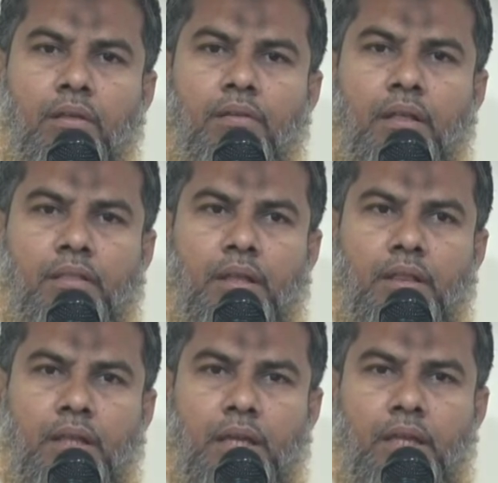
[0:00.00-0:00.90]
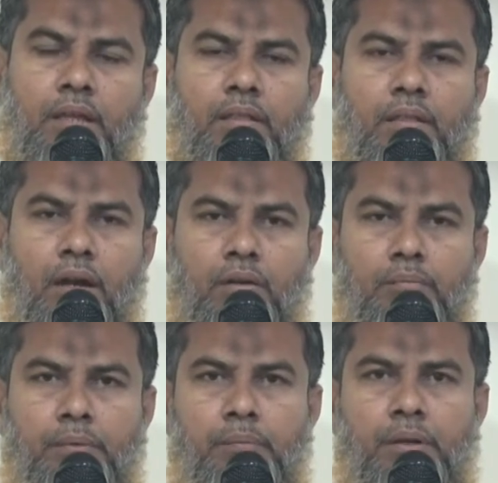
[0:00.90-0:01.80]
சத்தியத்தை தானும்
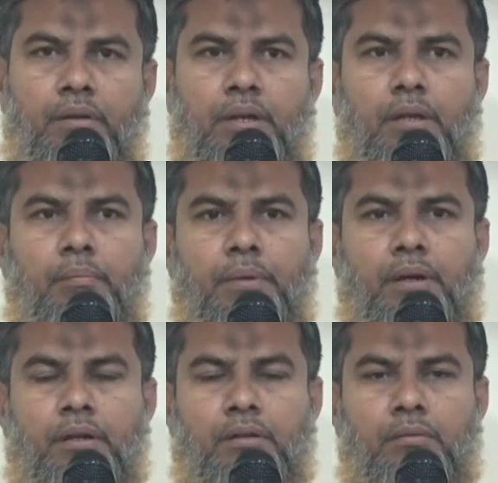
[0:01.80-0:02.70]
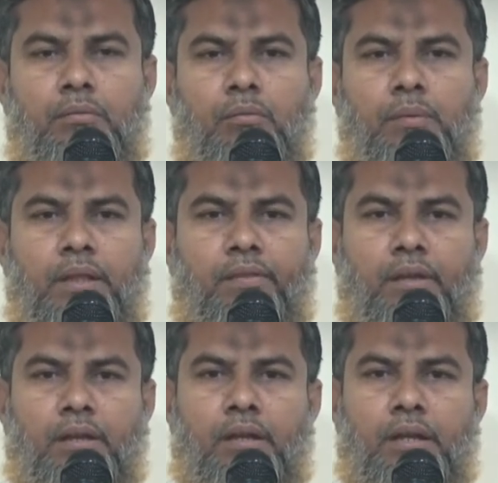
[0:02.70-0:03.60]
பின்பற்றி பிறருக்கும்
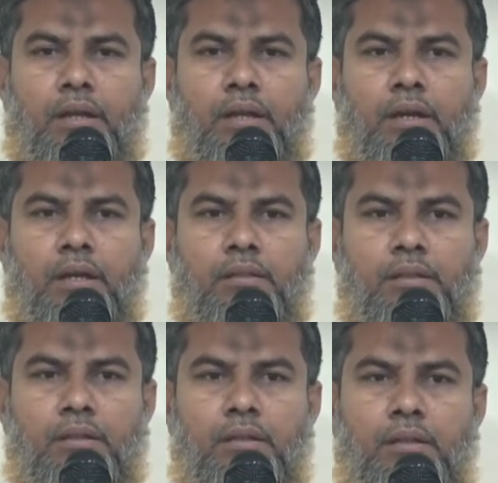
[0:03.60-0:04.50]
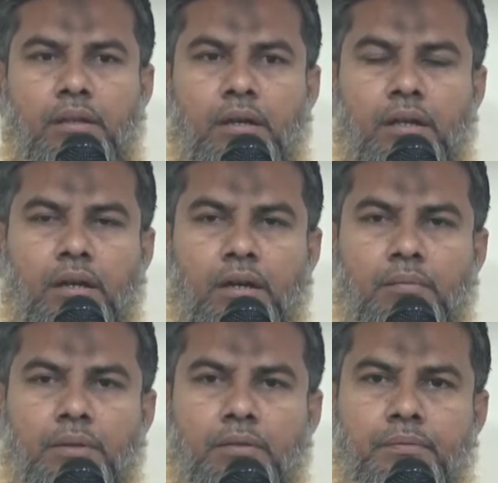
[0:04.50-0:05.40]
உபதேசிக்கின்ற அனைத்து நல்லடியார்கள்
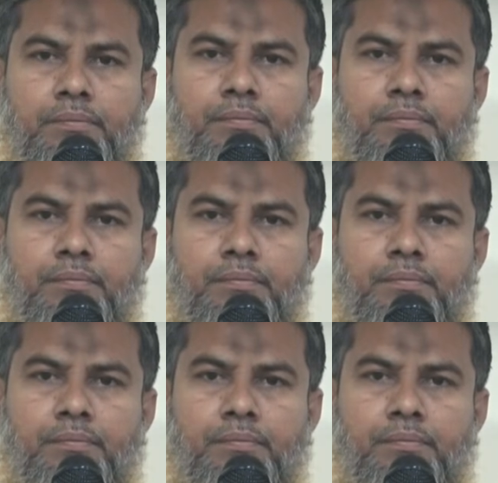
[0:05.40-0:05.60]
மீதும்